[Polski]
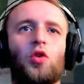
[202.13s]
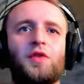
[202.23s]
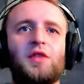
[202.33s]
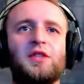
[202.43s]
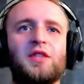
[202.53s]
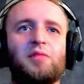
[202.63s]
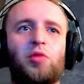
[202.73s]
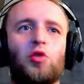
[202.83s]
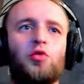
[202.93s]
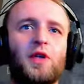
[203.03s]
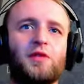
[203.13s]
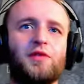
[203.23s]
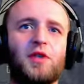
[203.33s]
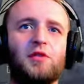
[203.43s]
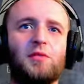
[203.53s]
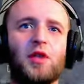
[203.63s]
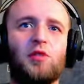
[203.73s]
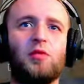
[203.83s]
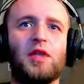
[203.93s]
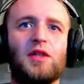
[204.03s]
No widzę z bloków, jak wszedłem,
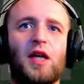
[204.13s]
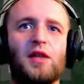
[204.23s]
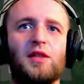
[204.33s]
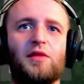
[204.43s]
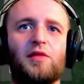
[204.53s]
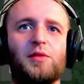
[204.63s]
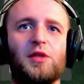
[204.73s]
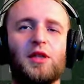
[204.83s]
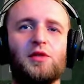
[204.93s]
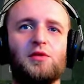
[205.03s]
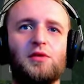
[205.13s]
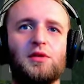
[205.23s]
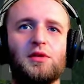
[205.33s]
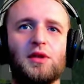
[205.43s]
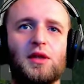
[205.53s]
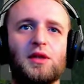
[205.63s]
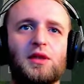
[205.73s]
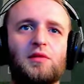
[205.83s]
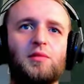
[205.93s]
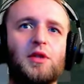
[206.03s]
taką latarnię na wybrzeżu. Zaraz
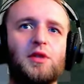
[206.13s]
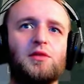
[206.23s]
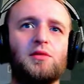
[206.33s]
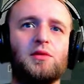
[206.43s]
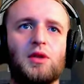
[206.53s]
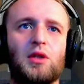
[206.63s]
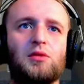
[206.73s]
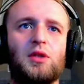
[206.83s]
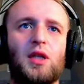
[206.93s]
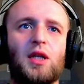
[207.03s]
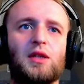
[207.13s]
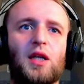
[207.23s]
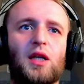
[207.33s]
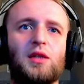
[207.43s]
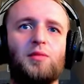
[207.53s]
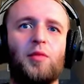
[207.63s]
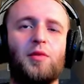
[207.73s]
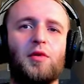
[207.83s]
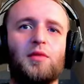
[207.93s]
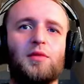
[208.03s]
na wybrzeżu. Ja od tej latarni
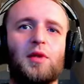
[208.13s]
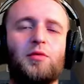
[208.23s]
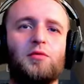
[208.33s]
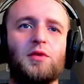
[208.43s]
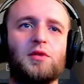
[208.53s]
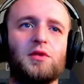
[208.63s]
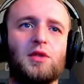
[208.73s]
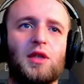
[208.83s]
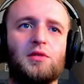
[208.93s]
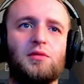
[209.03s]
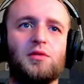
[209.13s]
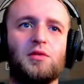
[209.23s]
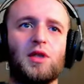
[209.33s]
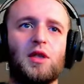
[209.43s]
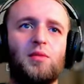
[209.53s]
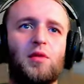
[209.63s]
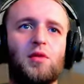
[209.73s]
pobiegłem na północ od razu i to są takie